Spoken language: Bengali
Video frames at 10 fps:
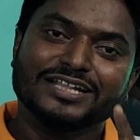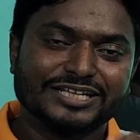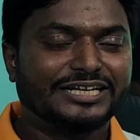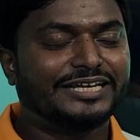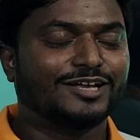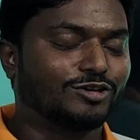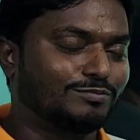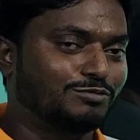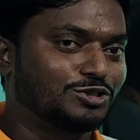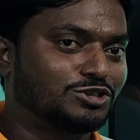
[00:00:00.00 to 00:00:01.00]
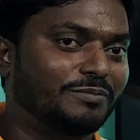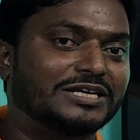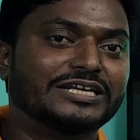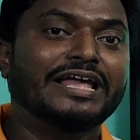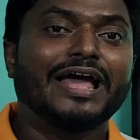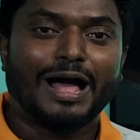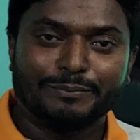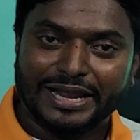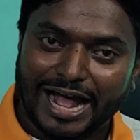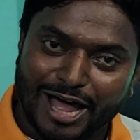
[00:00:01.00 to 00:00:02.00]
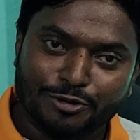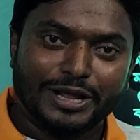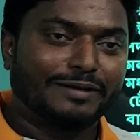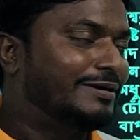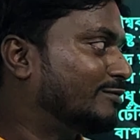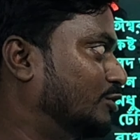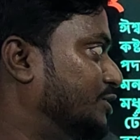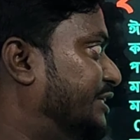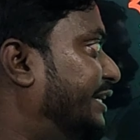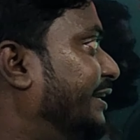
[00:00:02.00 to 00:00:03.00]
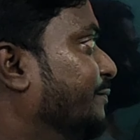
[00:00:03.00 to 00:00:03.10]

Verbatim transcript: তৃতীয় তৎপুরুষ সমাস আমি আরও একবার বলছি